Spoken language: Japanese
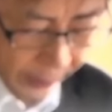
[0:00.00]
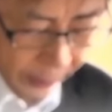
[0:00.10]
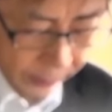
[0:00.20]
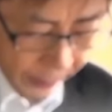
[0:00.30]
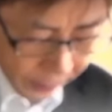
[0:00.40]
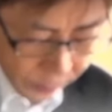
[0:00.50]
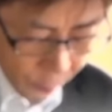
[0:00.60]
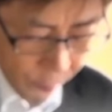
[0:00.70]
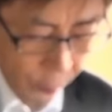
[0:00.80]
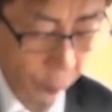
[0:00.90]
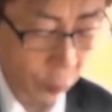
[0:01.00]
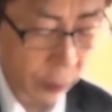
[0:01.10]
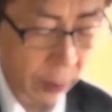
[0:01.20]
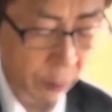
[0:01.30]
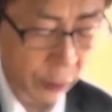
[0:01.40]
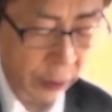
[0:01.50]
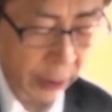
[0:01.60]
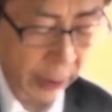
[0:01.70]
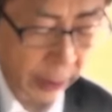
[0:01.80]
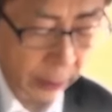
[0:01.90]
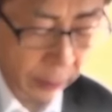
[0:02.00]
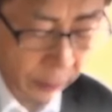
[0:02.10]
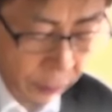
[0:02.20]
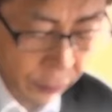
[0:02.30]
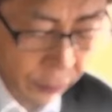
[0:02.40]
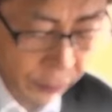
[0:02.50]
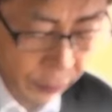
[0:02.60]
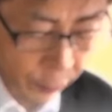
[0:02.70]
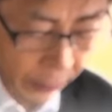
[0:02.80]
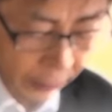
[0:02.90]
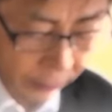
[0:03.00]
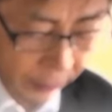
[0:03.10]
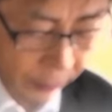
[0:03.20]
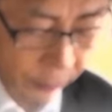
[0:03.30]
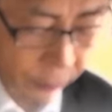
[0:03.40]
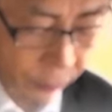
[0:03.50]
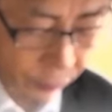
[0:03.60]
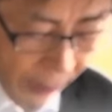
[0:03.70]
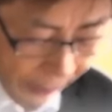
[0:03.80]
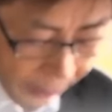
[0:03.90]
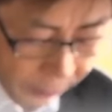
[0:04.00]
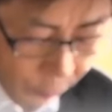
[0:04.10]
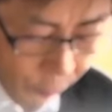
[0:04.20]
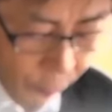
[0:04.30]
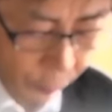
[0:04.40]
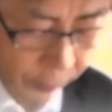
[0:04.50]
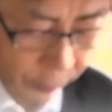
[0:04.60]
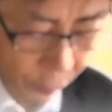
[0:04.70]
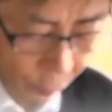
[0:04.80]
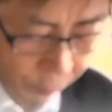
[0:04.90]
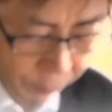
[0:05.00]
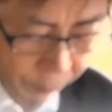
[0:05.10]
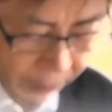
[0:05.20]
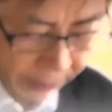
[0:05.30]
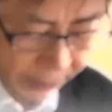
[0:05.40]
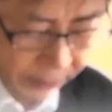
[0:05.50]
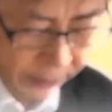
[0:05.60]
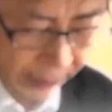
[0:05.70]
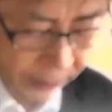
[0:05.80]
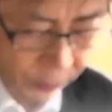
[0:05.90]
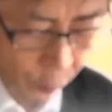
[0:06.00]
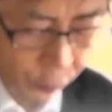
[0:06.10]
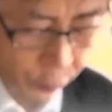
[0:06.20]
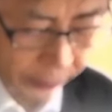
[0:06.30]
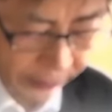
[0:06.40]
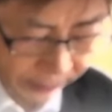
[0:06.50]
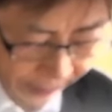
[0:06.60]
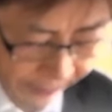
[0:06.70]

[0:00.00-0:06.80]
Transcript: の毒に存じられますが功徳も申す通りもはや戦役がござります